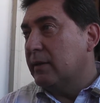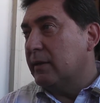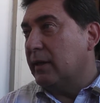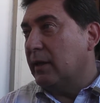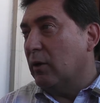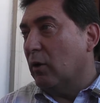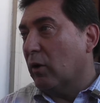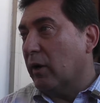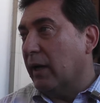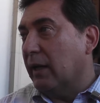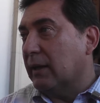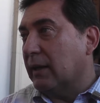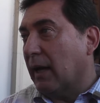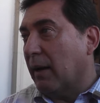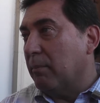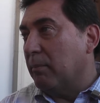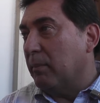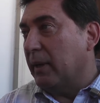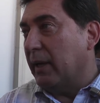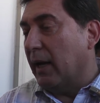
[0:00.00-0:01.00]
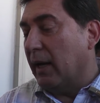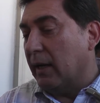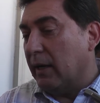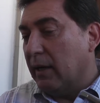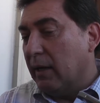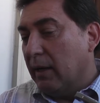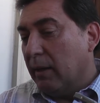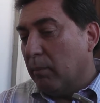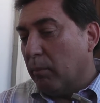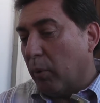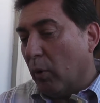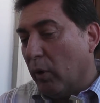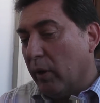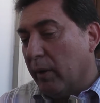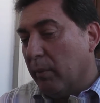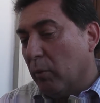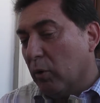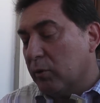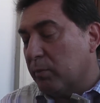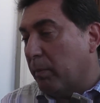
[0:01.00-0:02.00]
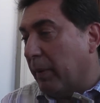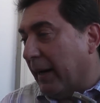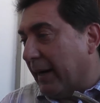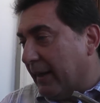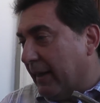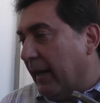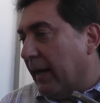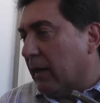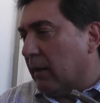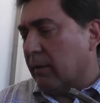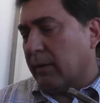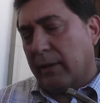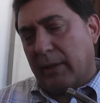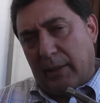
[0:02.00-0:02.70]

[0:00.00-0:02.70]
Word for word: sino que también podemos perder,